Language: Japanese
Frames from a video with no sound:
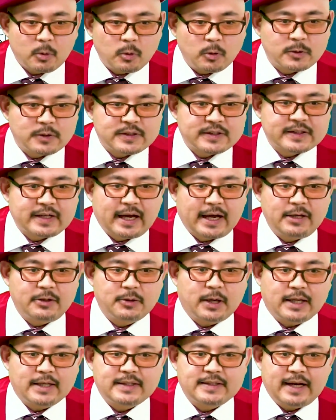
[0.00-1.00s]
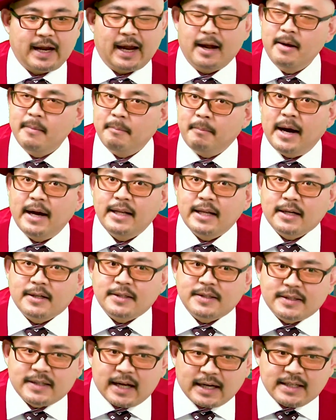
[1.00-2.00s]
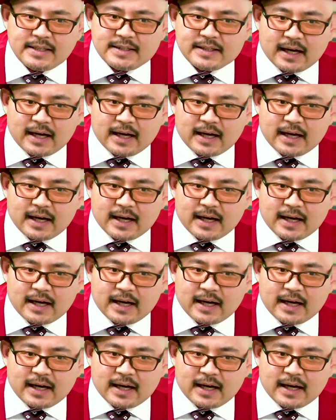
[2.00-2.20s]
この使えるのがですね、マイダックス大図